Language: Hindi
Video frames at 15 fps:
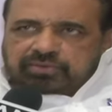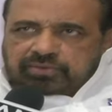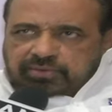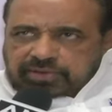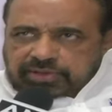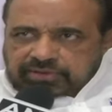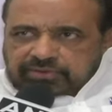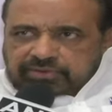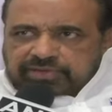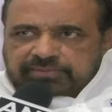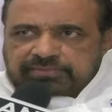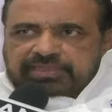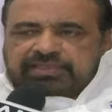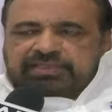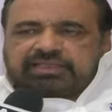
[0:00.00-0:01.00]
लोग इनको
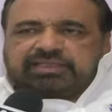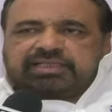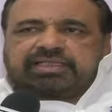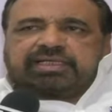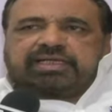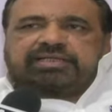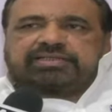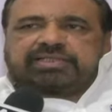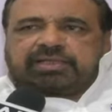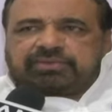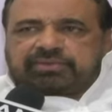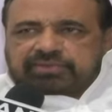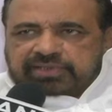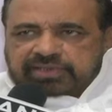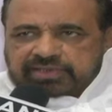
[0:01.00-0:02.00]
समर्थन दे रहे हैं चाहे
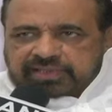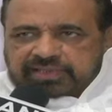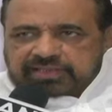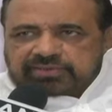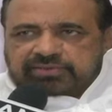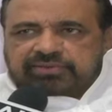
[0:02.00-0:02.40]
वो निर्दलीय